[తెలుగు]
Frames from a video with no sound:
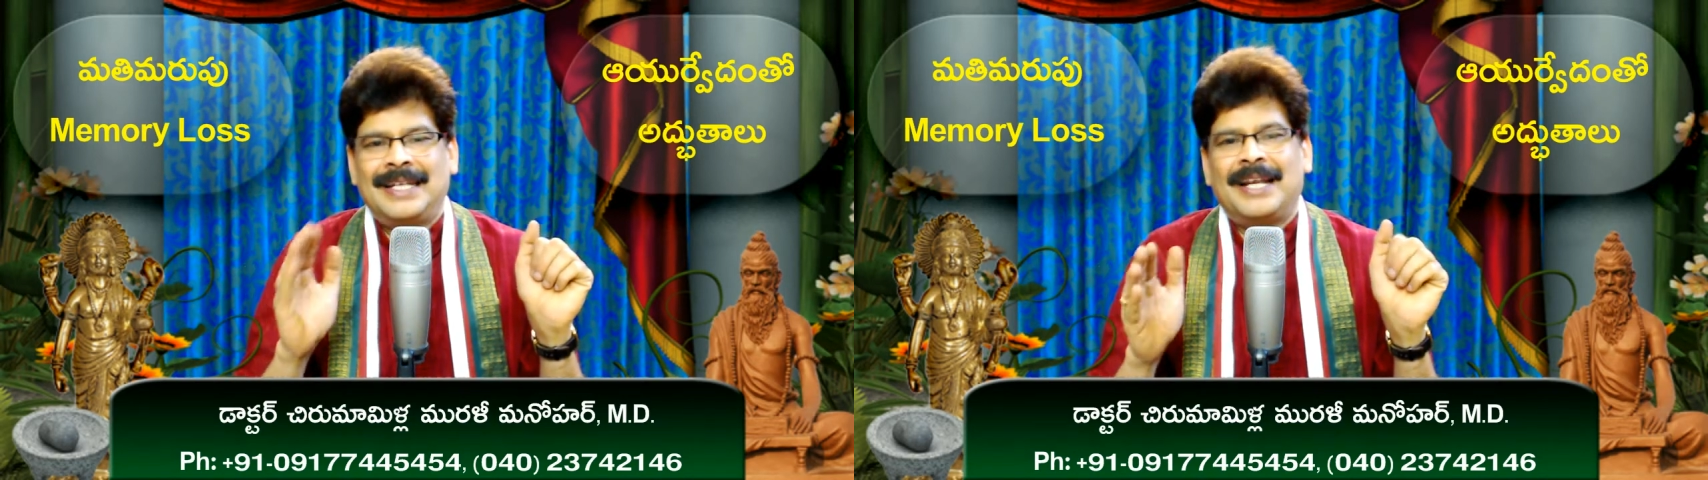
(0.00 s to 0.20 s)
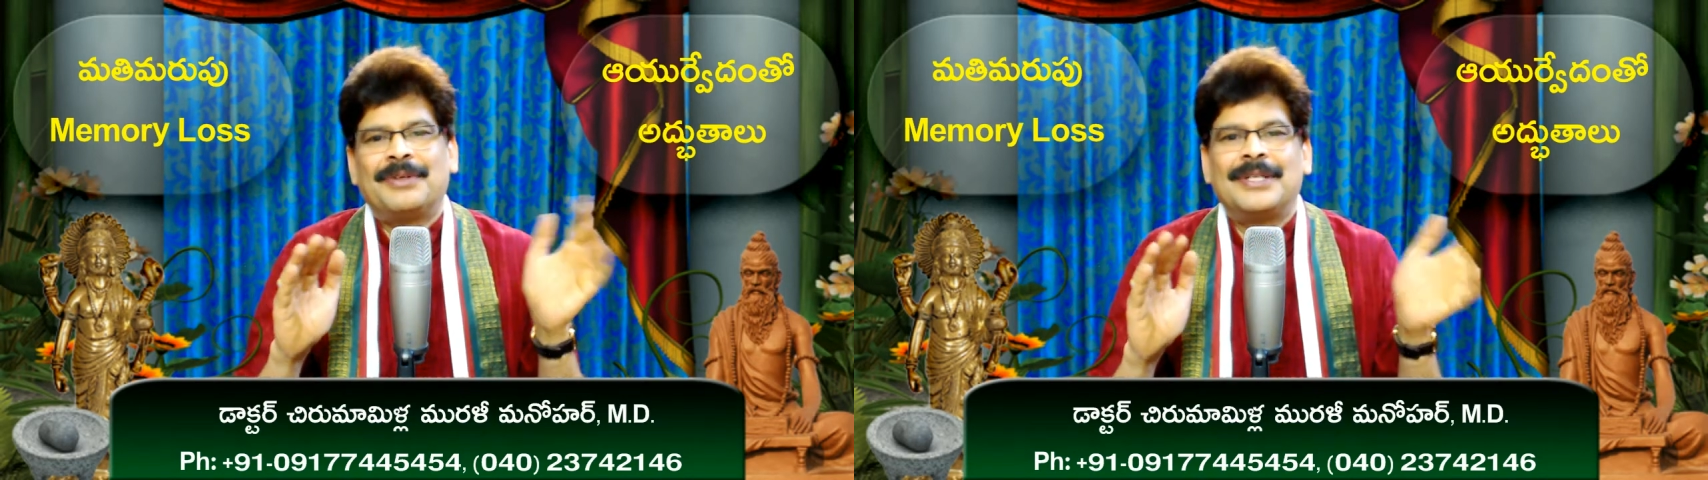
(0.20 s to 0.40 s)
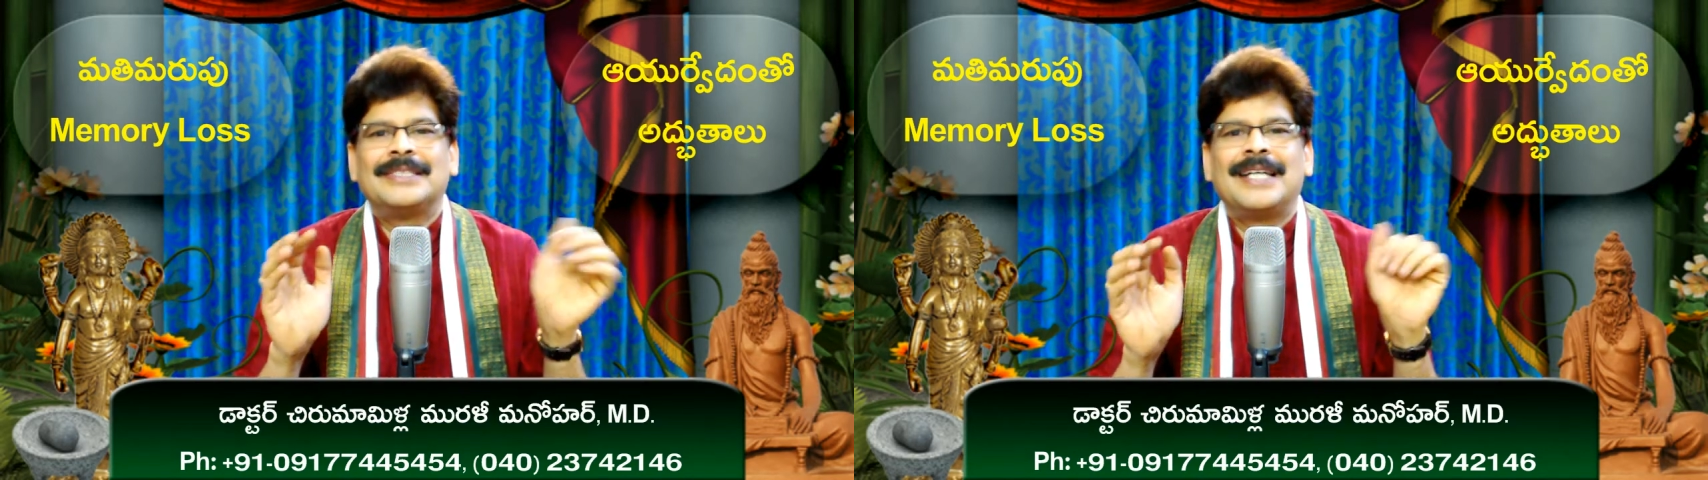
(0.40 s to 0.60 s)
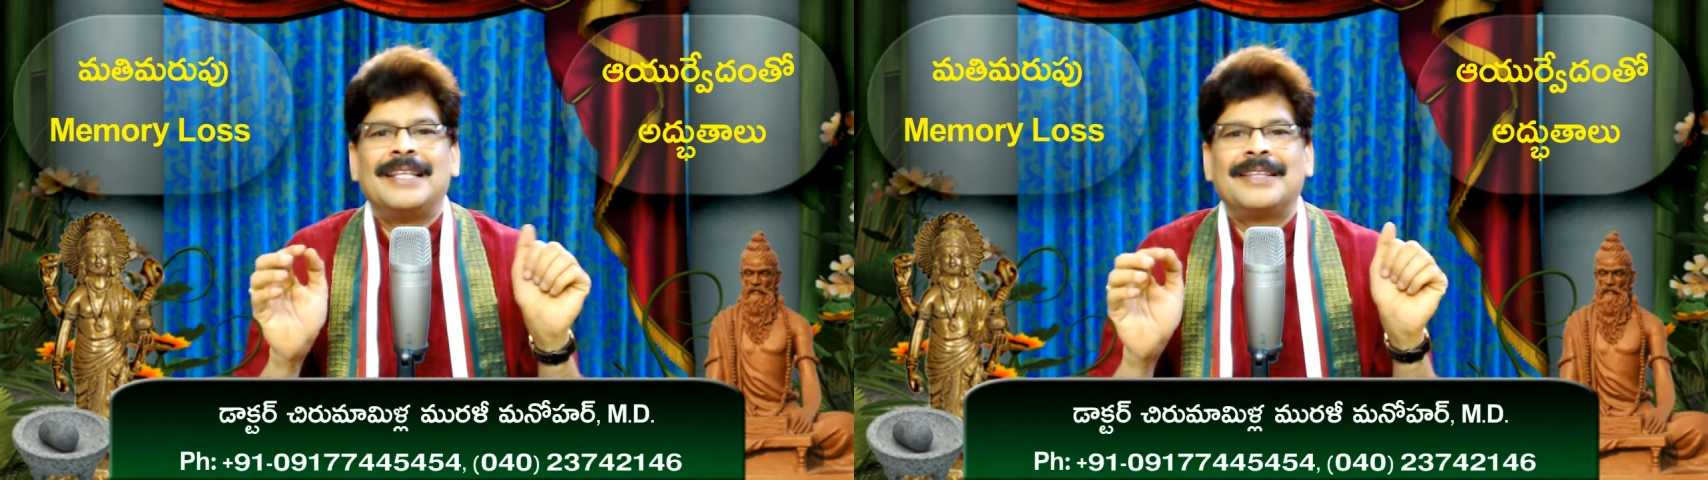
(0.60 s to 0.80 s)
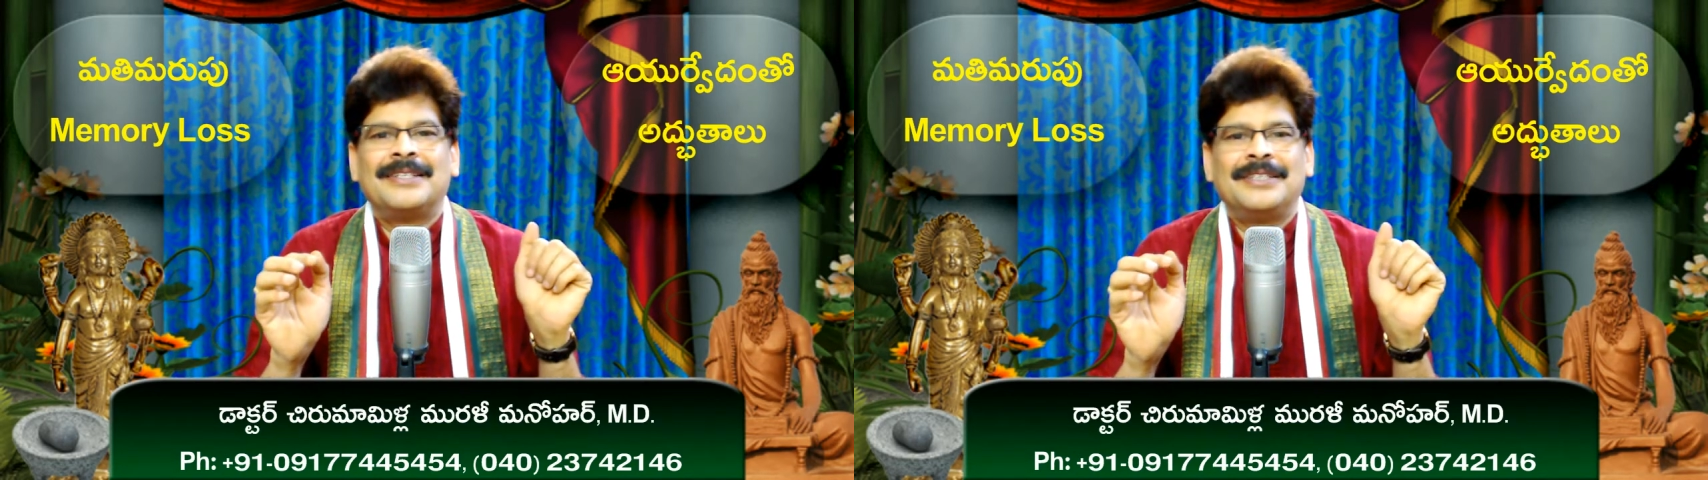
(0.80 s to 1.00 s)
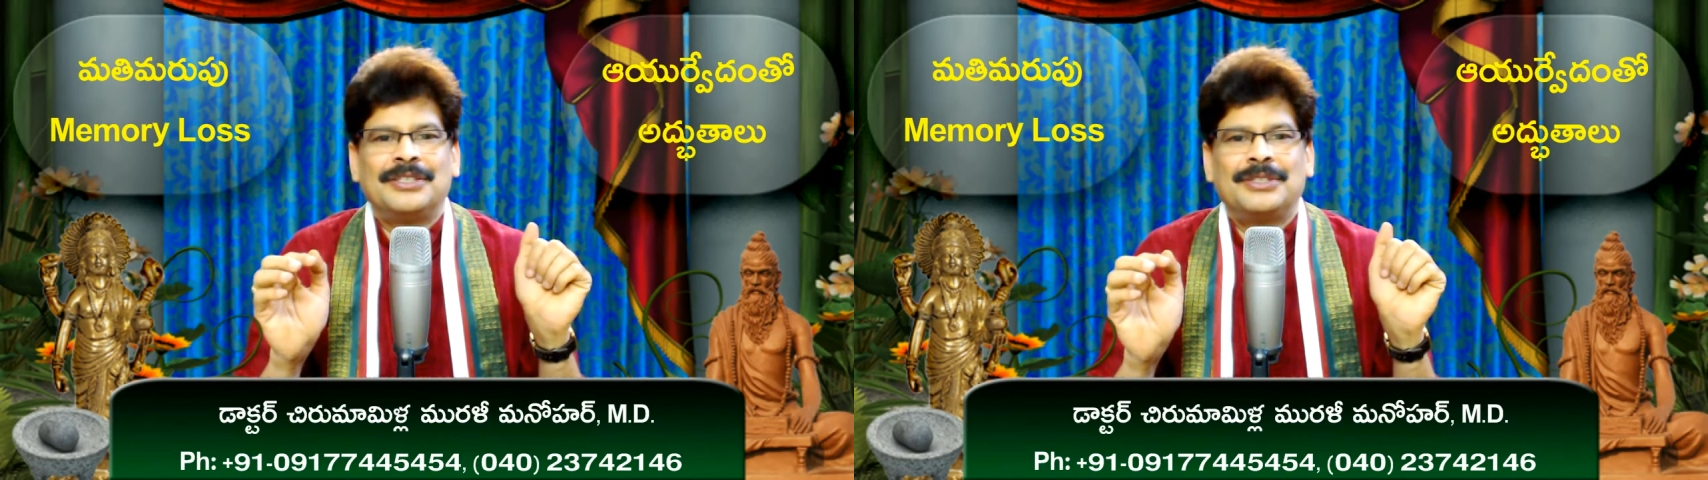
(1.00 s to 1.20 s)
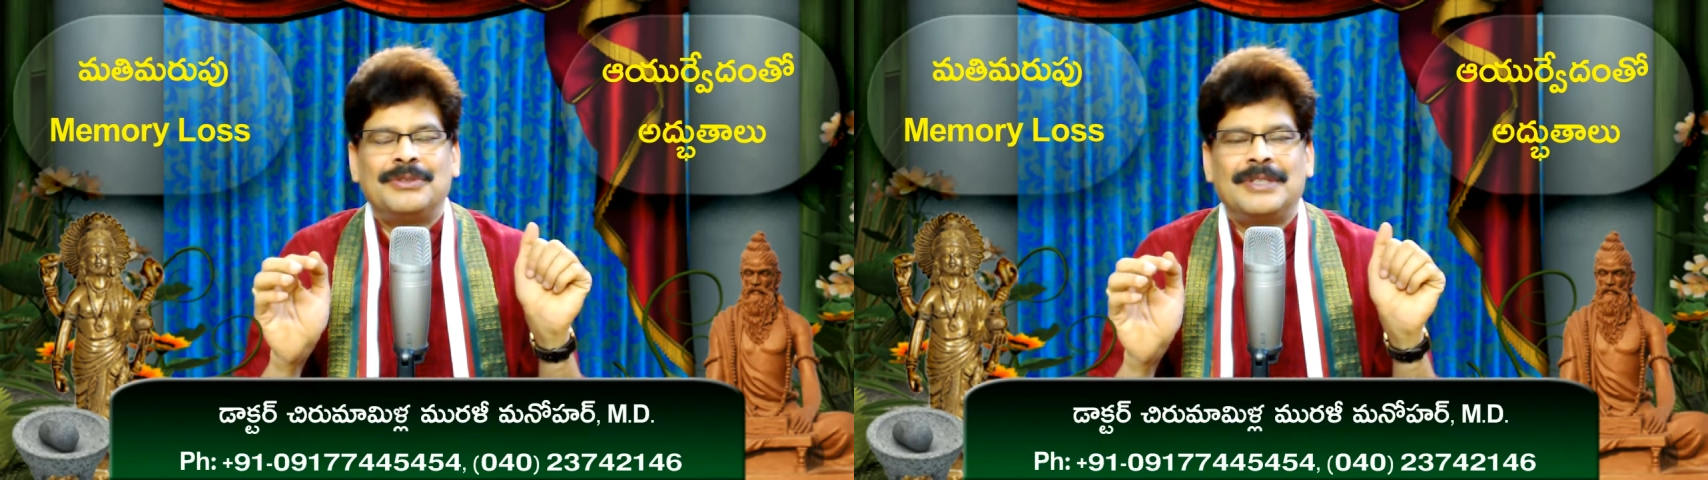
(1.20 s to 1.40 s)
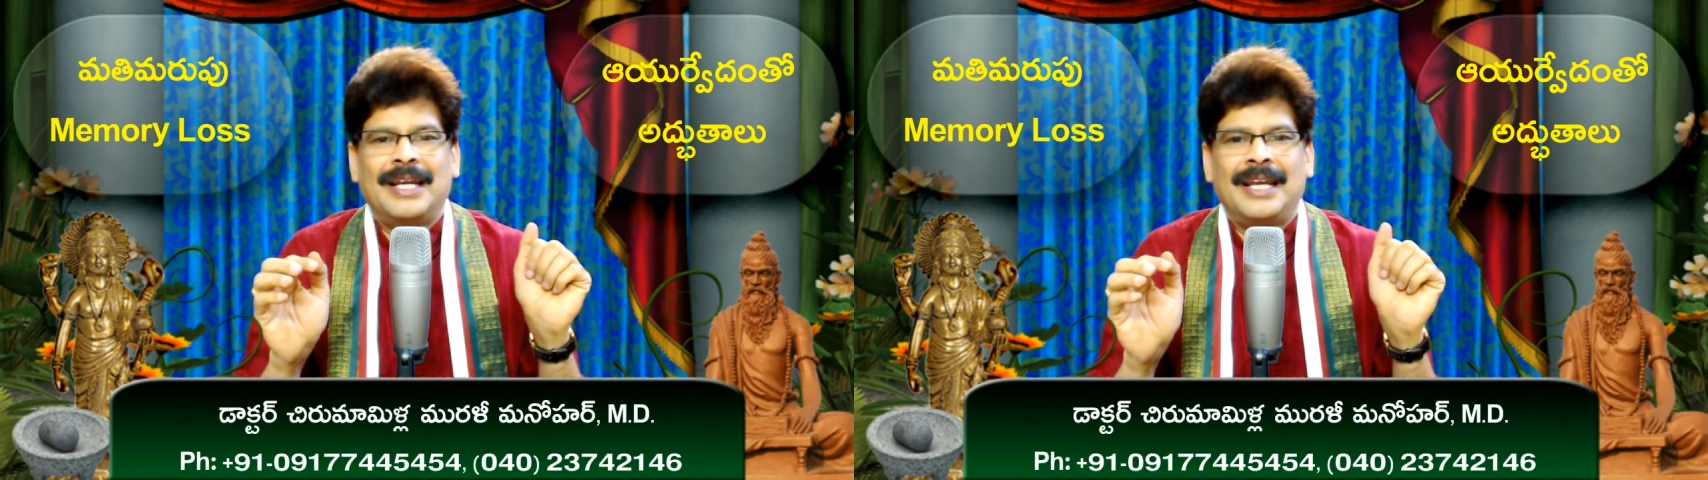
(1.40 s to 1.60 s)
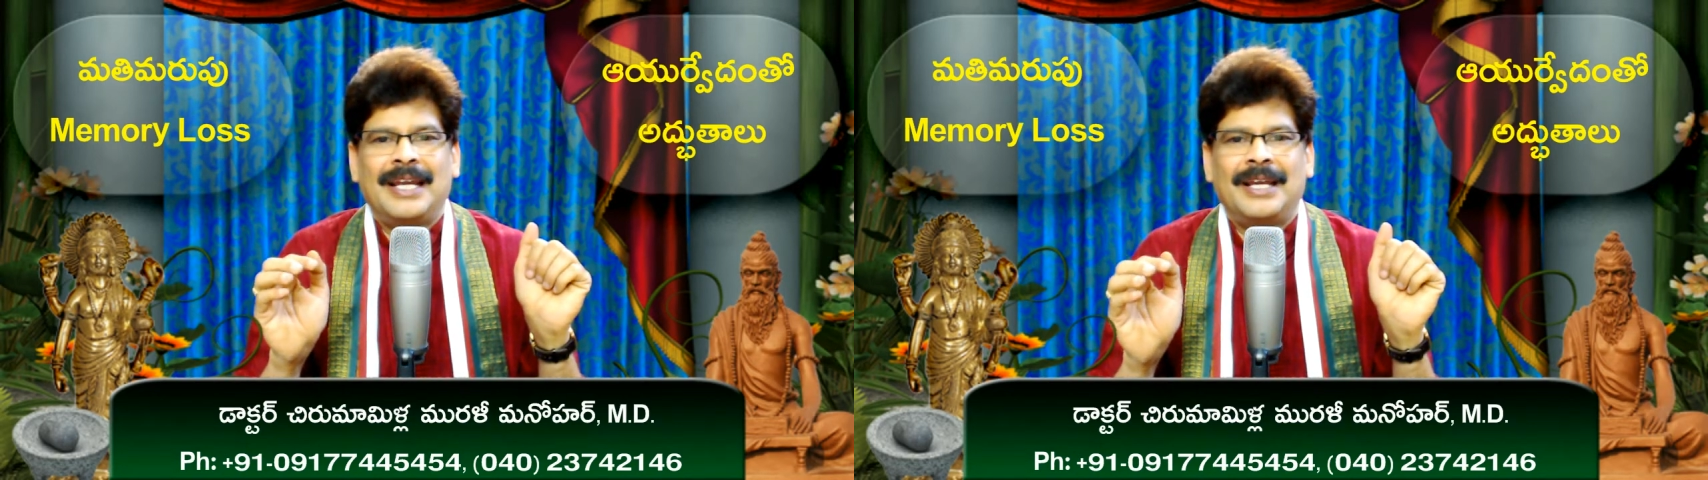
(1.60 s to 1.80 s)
ఇలా ఉదయం సాయంత్రం చేస్తూ ఉంటే